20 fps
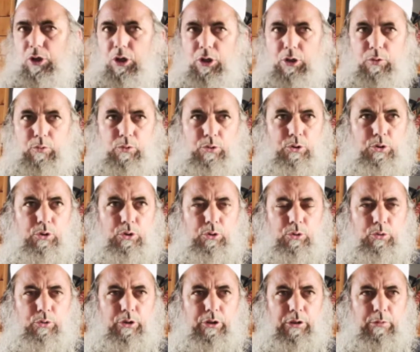और कुछ
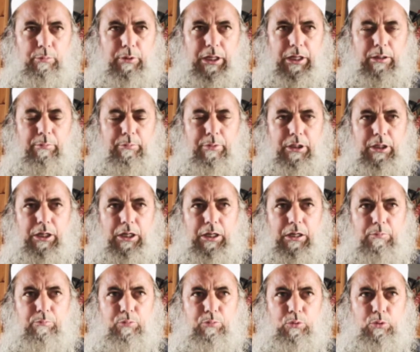लोगों के बारे में
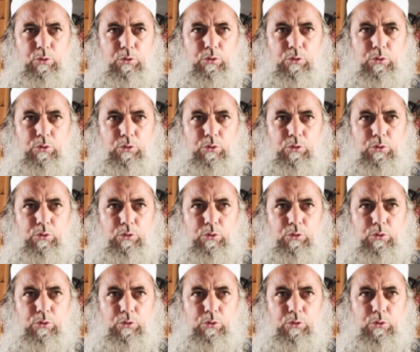आपको